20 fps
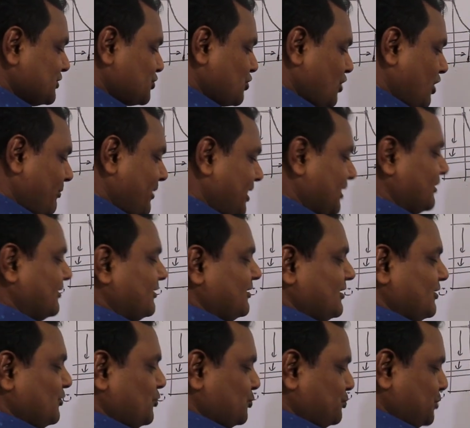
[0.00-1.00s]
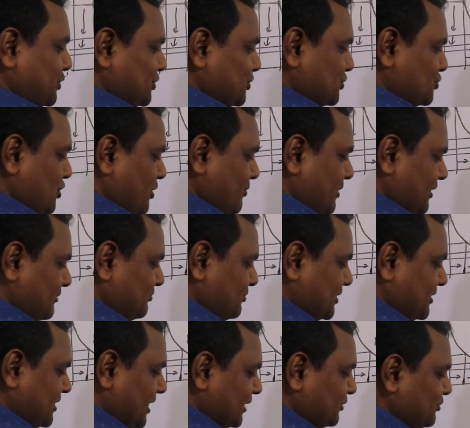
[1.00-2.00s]
সমান উৎপাদন সমান
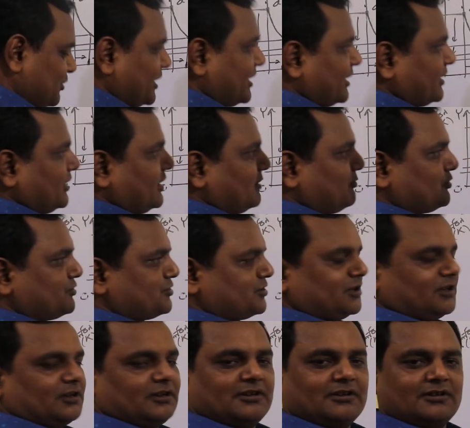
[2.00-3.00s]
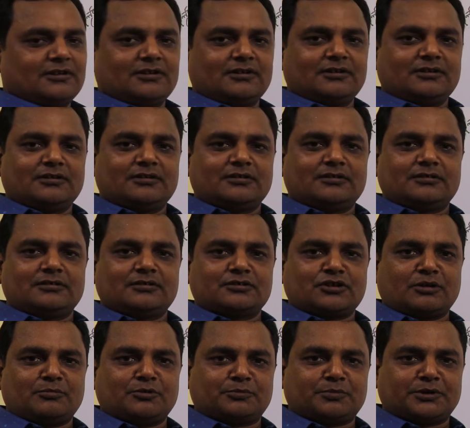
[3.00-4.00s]
বিধায়িত রেখাটা নাম হচ্ছে
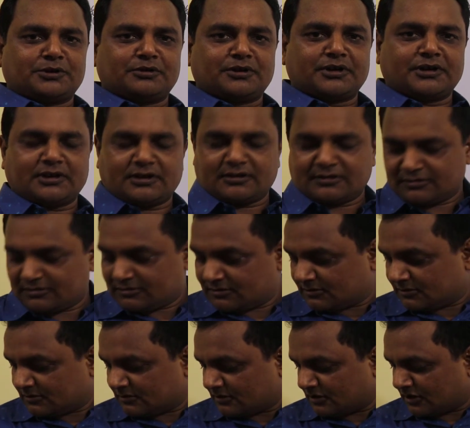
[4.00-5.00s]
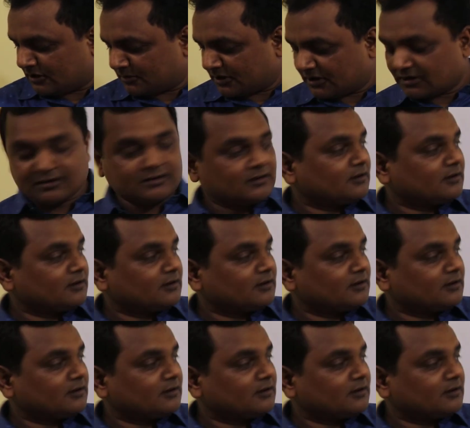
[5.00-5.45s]
সম উৎপাদন রেখা আমরা